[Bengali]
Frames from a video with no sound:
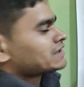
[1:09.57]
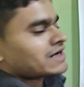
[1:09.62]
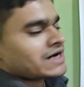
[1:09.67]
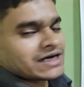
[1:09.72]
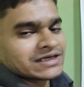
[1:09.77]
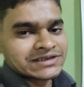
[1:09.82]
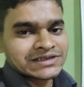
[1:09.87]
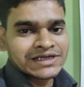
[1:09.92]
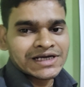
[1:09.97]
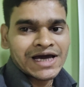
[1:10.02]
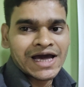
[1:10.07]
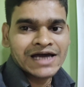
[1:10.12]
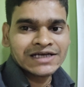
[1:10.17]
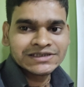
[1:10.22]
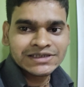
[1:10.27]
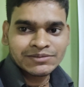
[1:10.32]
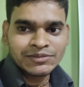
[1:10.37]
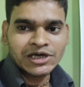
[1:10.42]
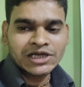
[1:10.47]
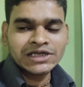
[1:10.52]
কি কাস্ট
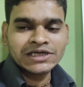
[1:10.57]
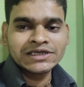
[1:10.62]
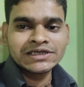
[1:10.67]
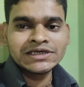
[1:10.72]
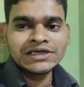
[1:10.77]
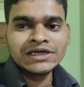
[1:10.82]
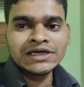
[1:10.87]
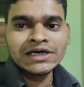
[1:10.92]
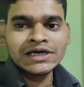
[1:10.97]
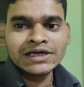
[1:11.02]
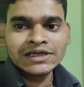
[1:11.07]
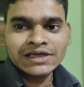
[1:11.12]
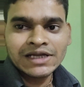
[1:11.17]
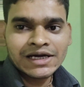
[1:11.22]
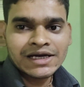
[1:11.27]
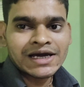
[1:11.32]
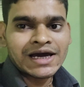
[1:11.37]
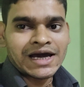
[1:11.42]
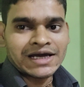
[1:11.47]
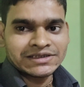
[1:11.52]
কাস্ট মানে কি না
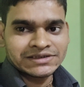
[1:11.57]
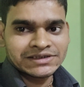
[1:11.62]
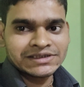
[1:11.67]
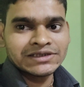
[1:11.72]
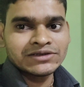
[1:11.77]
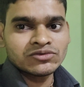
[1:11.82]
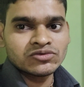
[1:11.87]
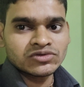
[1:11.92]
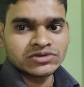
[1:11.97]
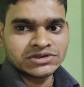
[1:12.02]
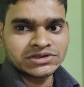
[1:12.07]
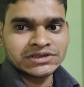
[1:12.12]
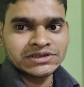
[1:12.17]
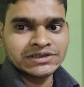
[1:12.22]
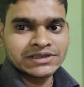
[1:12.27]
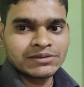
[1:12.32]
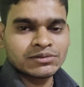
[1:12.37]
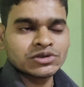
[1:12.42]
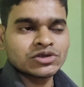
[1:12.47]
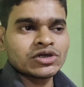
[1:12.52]
কাস্টিং করছি
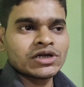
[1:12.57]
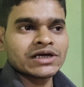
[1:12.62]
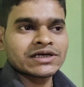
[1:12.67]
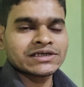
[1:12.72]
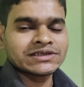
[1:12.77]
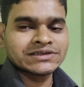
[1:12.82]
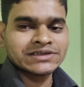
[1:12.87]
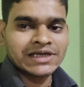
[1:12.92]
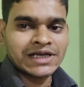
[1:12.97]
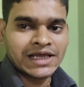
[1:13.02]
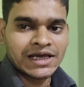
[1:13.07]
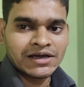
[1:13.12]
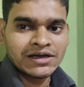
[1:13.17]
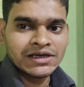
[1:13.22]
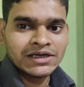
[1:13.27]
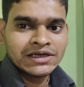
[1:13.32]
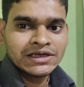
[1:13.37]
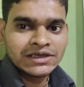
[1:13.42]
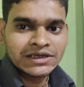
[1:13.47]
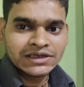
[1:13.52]
যেমন ধরো একটা স্ল্যাব
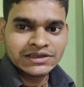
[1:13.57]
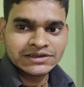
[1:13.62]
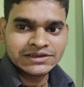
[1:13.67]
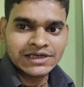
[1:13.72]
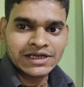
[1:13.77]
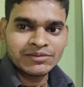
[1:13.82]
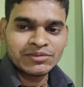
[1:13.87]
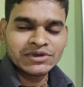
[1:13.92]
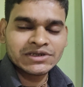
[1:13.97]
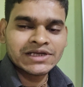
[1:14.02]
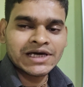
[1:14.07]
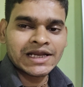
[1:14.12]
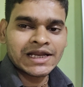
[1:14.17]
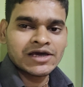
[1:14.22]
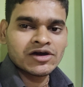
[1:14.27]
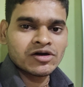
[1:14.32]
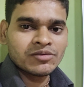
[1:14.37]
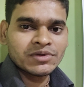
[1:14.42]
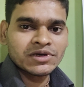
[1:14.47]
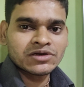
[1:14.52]
স্ল্যাবের
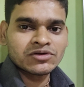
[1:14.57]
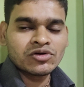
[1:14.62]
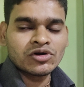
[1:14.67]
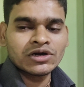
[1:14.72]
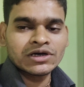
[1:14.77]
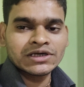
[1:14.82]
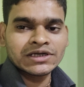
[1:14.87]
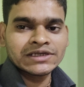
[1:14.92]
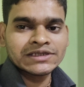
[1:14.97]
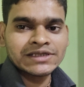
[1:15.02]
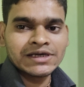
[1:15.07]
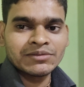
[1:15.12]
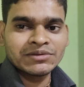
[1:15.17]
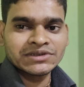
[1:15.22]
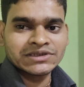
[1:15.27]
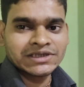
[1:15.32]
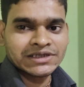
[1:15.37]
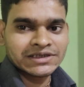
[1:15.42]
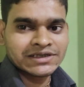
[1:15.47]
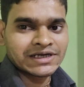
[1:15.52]
ঢালাই হবে কংক্রিট দিয়ে আমরা
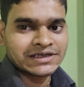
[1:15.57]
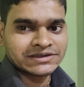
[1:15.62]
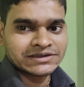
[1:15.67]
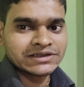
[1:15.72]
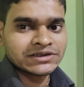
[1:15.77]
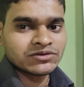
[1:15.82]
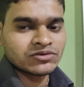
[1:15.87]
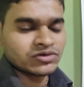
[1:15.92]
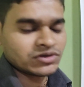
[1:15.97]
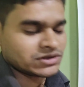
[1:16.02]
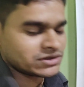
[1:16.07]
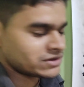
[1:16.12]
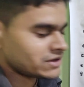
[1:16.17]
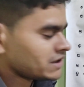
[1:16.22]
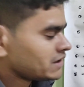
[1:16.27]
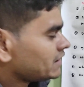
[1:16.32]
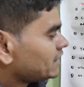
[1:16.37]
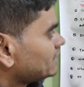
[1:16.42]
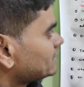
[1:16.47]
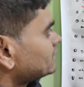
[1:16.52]
সেটা কাস্টিং করি
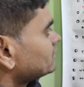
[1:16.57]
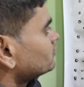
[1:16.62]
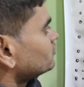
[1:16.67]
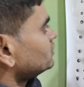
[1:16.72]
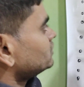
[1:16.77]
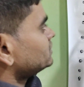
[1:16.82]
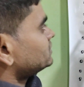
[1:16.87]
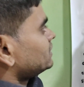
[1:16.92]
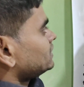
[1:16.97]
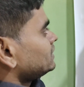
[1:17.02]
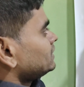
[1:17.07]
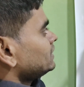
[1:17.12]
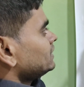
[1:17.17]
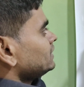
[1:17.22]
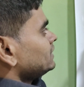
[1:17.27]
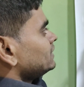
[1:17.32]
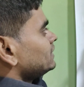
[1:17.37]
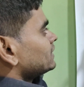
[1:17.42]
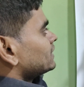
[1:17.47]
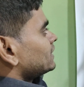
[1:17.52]
সেই একই কন্ডিশান
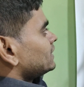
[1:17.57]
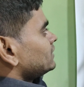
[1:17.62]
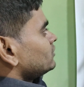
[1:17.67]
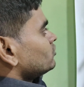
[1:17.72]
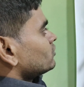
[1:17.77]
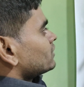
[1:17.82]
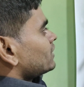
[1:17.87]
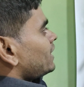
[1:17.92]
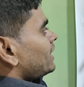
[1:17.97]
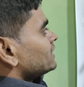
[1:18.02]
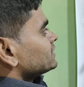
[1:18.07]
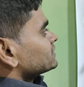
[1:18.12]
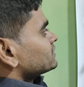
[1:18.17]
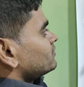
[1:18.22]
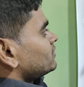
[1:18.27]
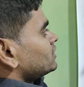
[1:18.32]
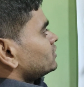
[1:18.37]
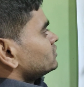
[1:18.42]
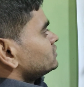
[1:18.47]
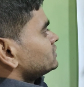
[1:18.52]
এখানেও কাস্ট
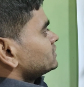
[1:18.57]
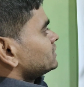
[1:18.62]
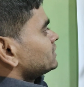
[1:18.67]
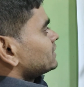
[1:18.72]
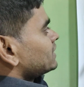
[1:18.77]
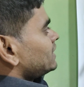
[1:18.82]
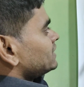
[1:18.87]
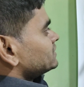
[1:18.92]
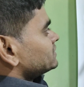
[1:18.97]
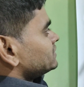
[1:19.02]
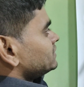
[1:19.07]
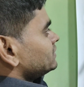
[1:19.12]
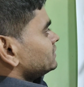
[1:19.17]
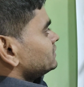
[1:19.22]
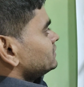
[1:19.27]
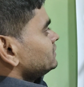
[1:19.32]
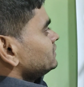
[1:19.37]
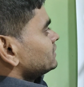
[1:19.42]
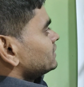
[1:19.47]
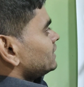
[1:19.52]
মানে হচ্ছে কি কাস্টিং
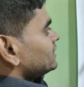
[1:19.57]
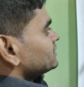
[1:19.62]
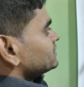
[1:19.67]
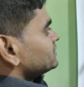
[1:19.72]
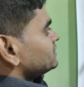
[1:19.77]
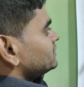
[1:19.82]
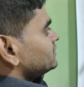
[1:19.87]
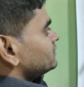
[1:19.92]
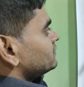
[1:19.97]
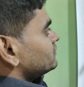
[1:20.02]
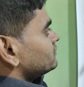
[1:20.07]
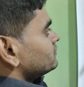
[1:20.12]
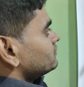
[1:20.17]
কি কাস্টিং